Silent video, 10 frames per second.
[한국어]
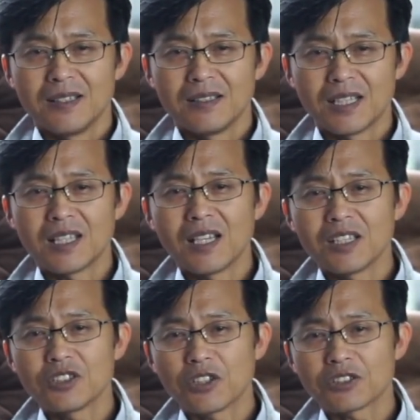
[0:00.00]

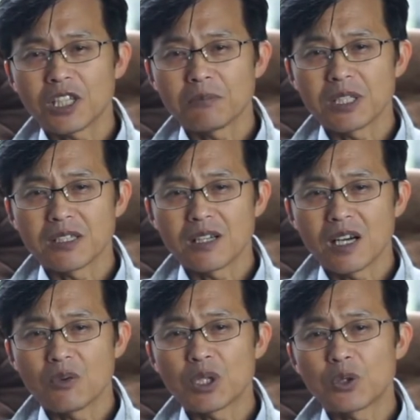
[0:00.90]
네덜란드
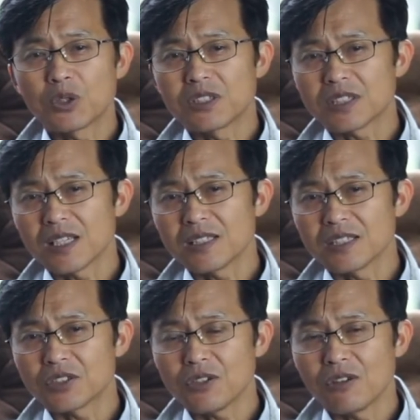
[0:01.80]
정착민과 위그노들
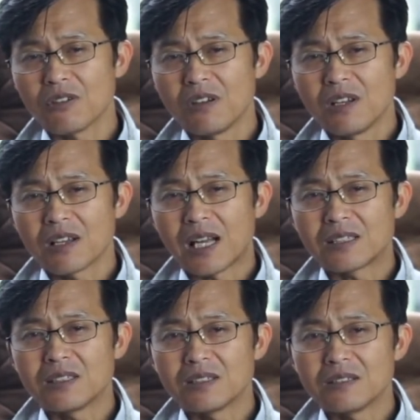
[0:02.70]
사이에서
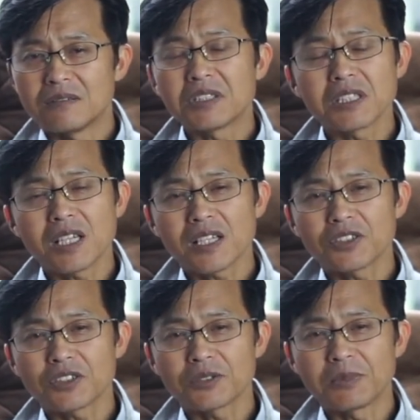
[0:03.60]
갈등은
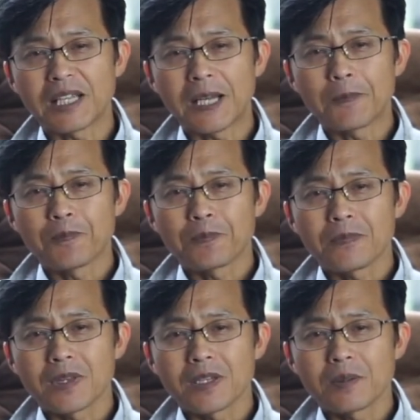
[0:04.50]
심각했었습니다.
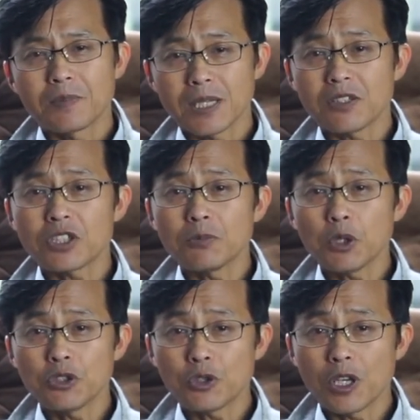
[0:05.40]
피에르
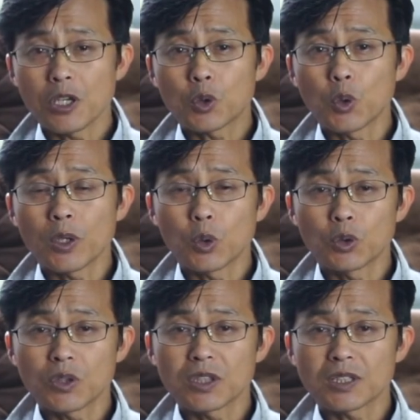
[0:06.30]
시몬뒤의 교회
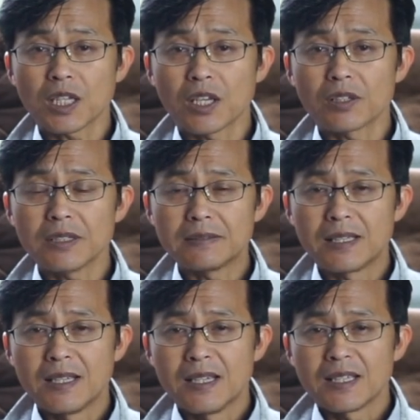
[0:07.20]
공동체 사역은
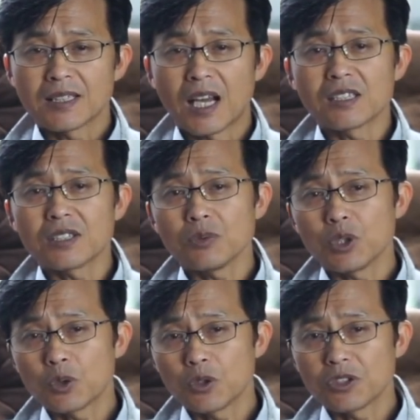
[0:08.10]
당시
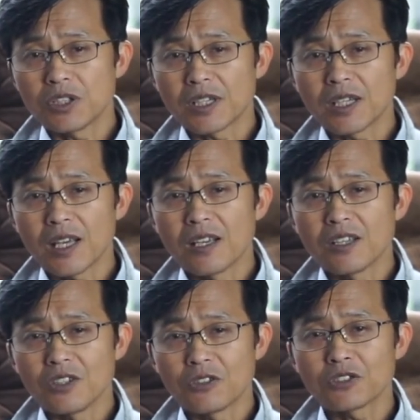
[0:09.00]
위그노들에게
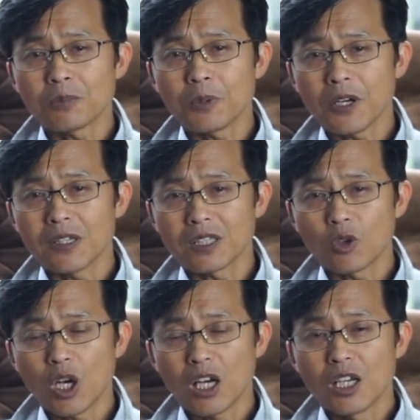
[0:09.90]
영적
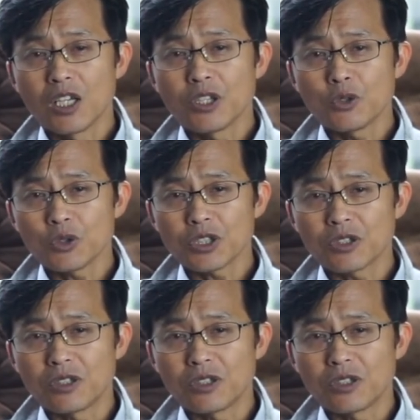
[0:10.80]
평안과 휴식을